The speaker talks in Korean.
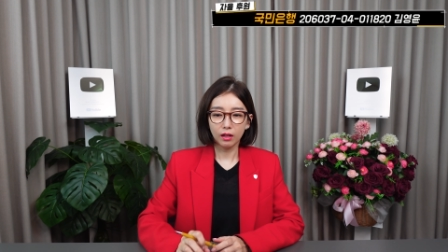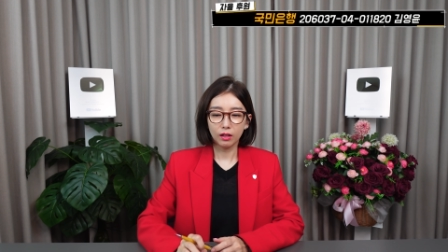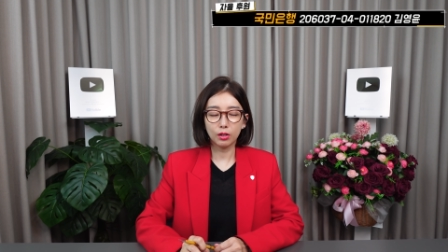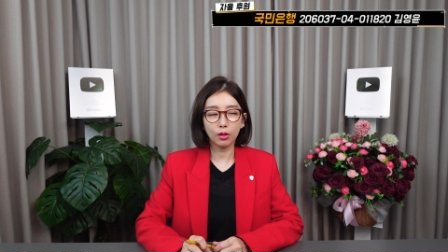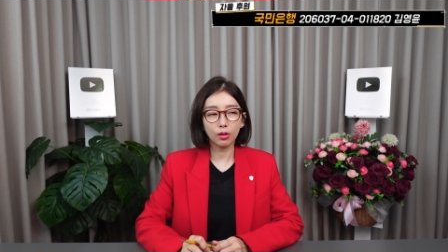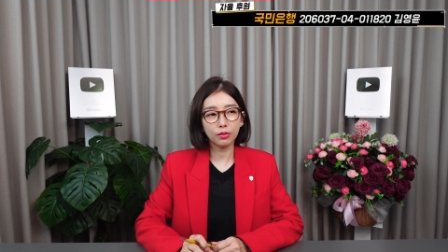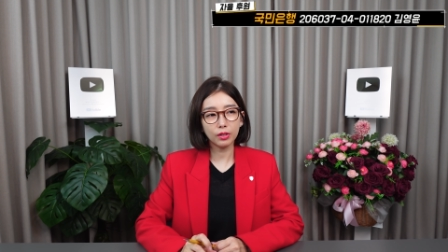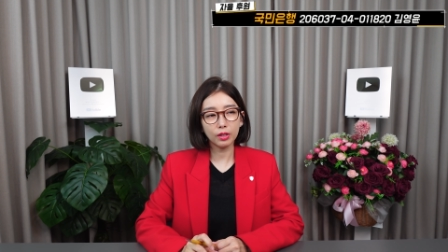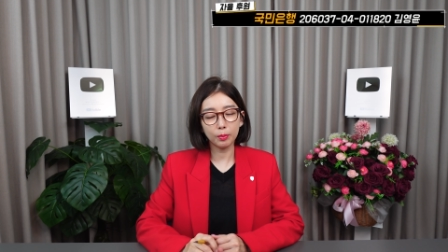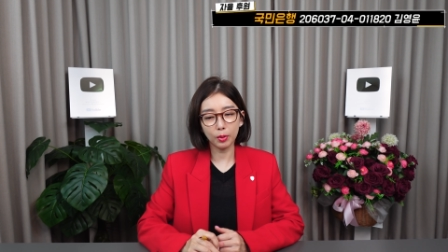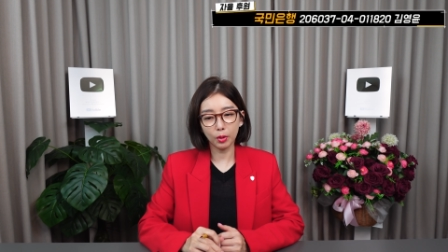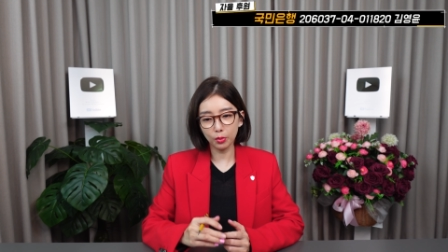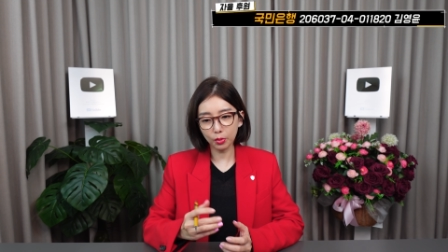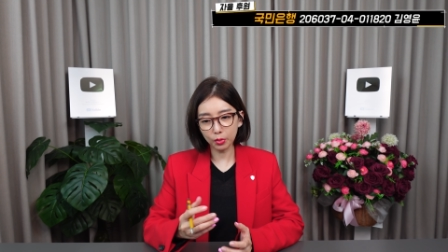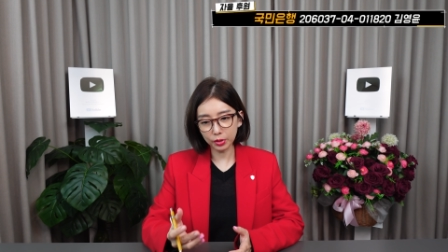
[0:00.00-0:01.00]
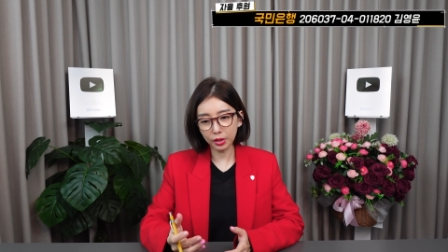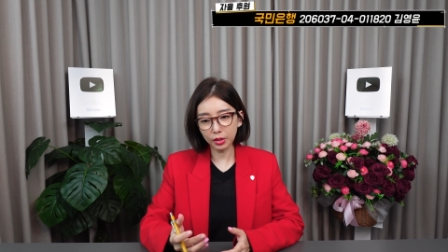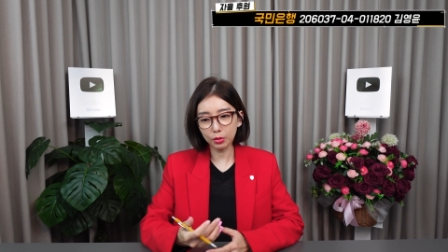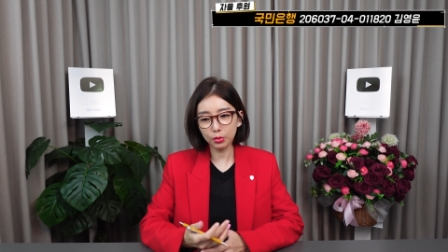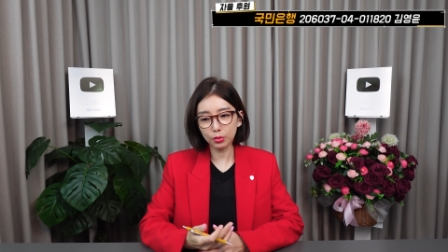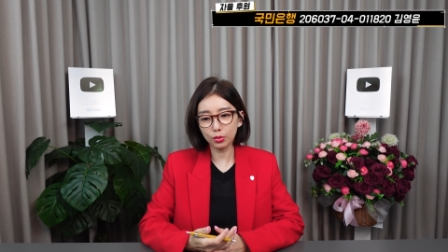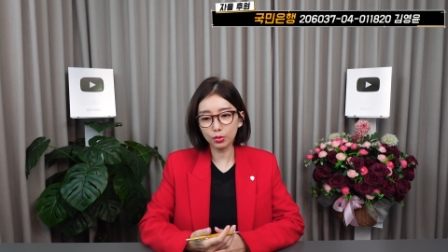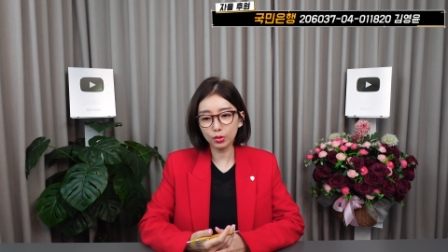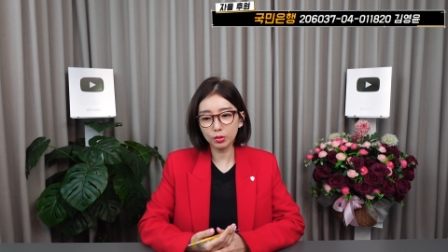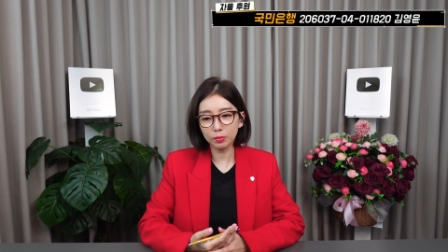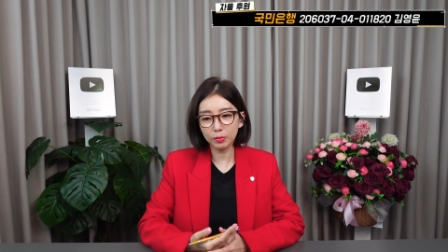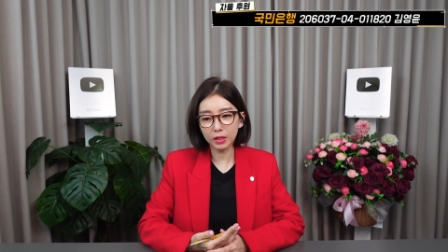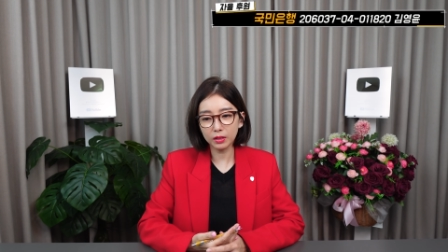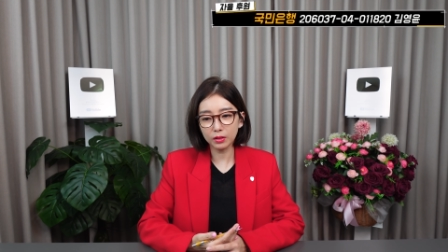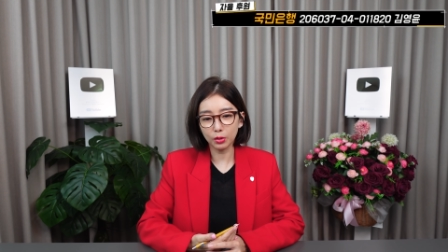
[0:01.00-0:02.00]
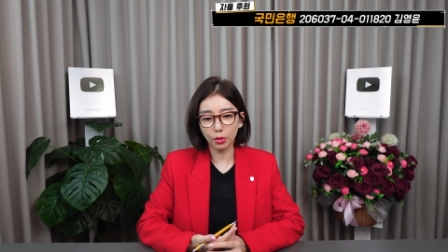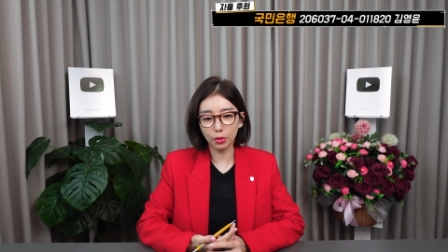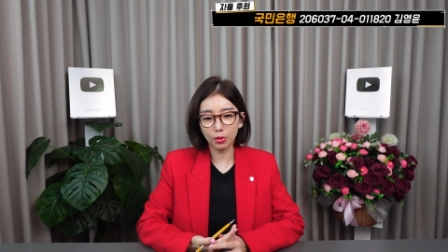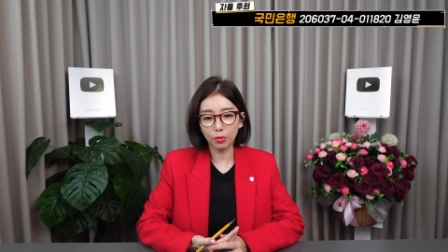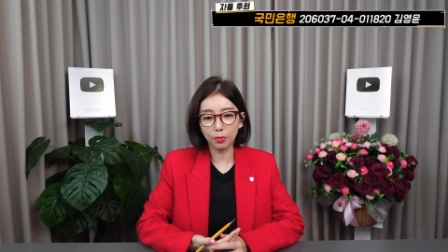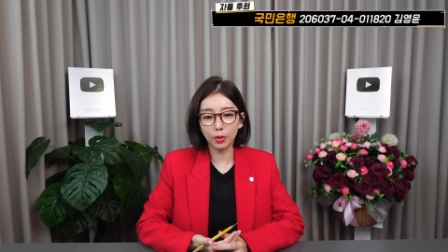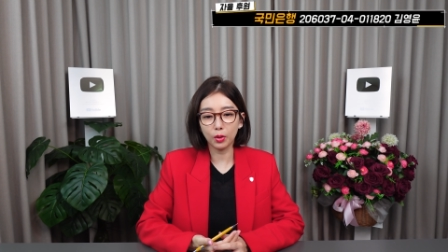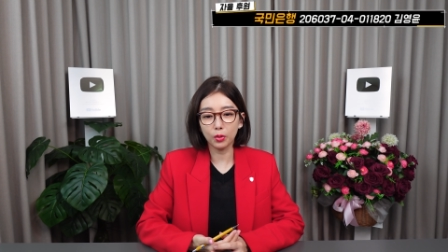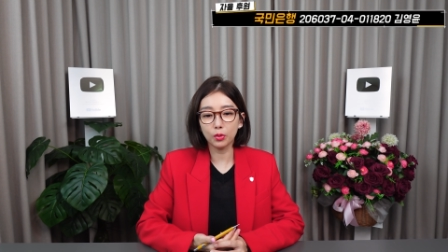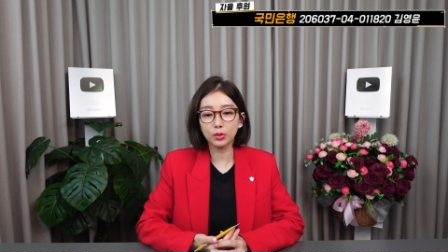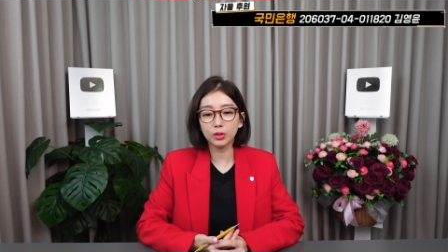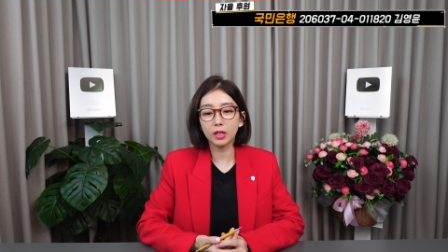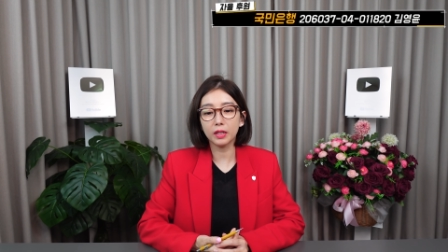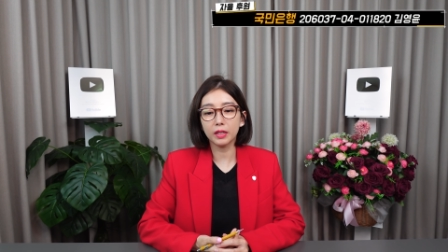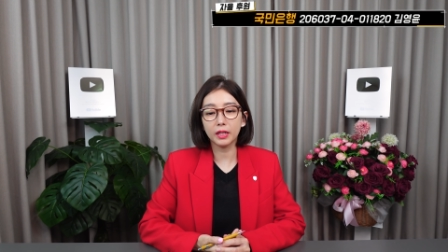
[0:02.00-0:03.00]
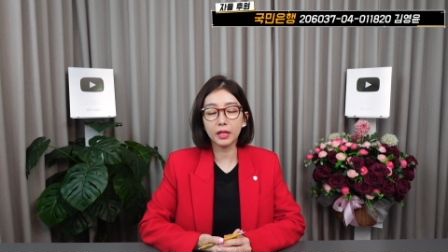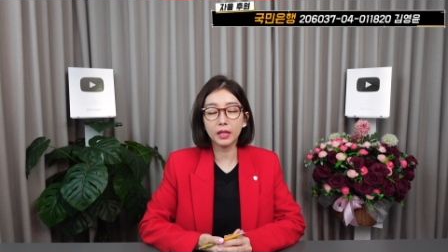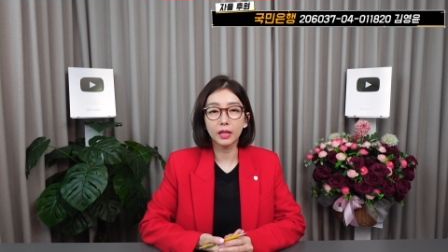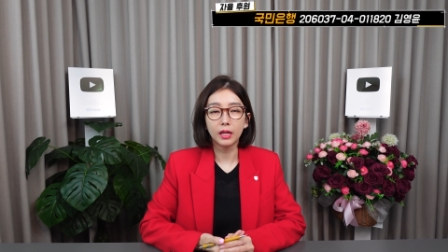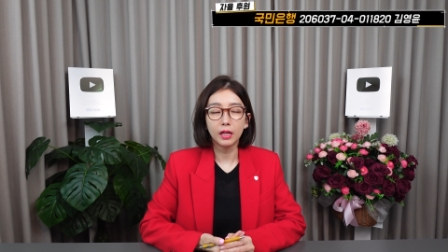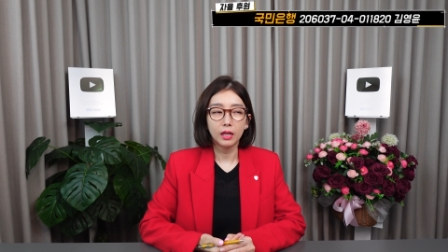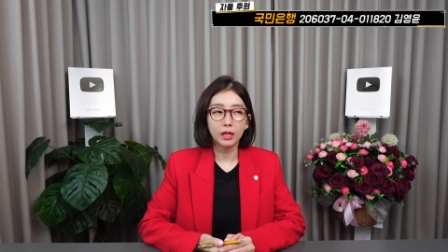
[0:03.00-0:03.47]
그런데 변호사로 수임한 여러 변호사에게